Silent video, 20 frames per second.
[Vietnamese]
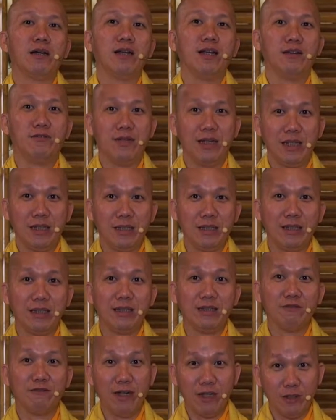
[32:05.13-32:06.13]
là phải
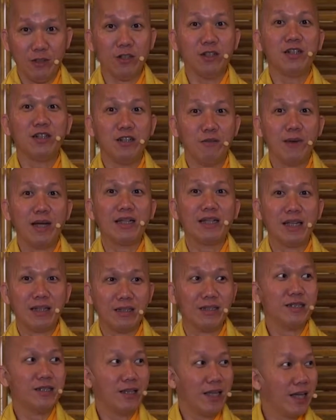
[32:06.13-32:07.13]
phải nói người bắn
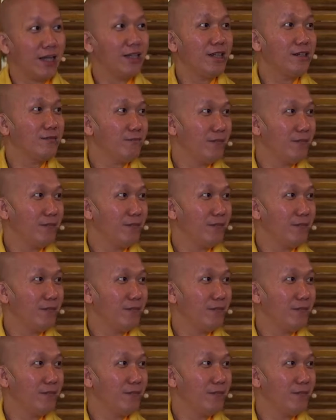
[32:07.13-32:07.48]
nhanh như thế đó